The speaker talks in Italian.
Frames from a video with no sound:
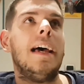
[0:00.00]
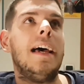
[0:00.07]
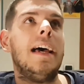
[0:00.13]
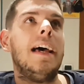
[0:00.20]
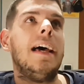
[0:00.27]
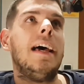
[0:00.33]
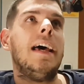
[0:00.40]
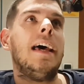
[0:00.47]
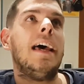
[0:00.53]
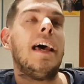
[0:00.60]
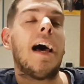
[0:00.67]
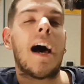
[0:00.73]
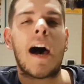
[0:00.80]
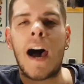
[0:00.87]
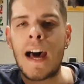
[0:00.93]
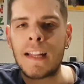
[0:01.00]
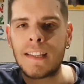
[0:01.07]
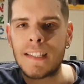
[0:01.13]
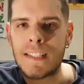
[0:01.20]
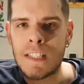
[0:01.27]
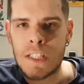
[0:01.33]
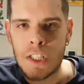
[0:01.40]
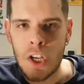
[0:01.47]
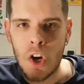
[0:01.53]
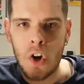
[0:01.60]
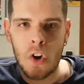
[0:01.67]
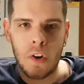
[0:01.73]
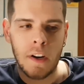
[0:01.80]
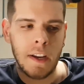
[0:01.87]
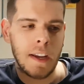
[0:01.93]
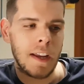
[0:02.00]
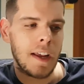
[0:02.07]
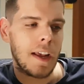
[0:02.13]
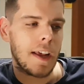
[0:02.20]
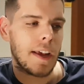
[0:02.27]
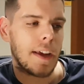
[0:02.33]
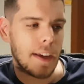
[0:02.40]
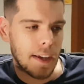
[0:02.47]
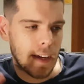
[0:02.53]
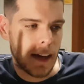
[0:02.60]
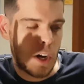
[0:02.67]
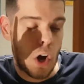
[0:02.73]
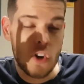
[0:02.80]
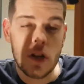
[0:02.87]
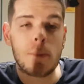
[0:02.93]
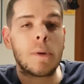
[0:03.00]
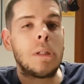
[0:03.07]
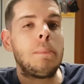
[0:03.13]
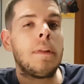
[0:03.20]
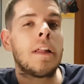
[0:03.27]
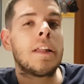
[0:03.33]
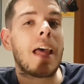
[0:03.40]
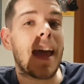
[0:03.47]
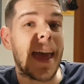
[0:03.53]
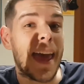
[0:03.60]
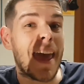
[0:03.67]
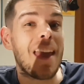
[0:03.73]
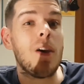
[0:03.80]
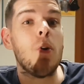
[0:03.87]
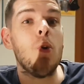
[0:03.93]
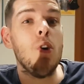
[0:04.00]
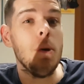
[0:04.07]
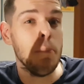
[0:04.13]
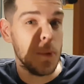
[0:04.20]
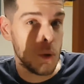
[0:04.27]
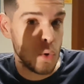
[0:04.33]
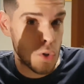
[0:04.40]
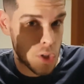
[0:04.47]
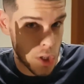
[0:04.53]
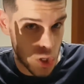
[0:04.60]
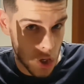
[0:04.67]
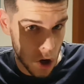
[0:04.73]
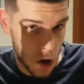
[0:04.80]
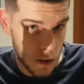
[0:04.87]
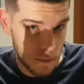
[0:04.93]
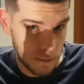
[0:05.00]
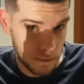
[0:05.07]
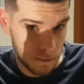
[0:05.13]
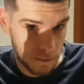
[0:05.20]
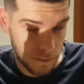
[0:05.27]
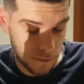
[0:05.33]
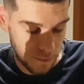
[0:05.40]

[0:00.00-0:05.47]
Eh, attenzione, eh, cosa molto importante, è un musical.